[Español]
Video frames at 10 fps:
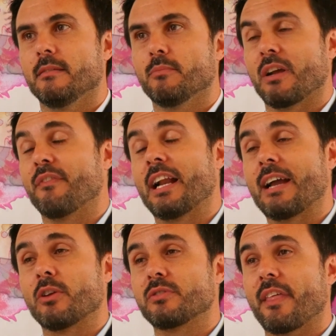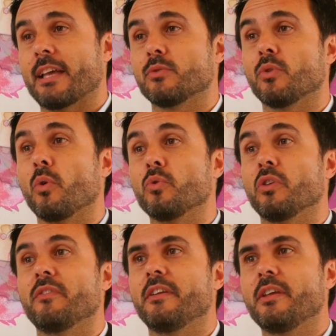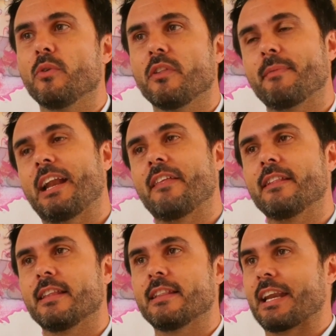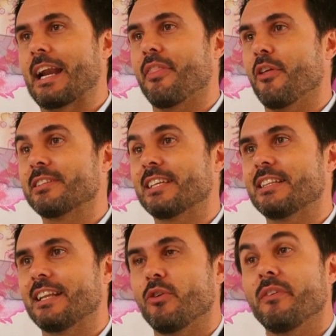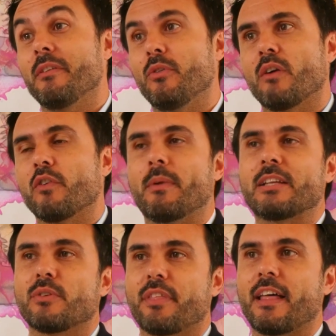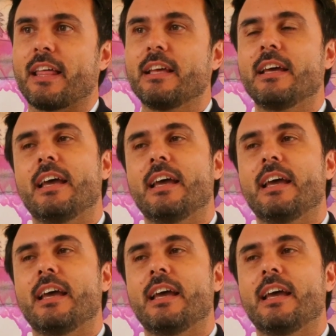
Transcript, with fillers: porque al fin y al cabo la sociedad es un conjunto de individuos de manera distinta, relaciones entre los individuos que forman la sociedad,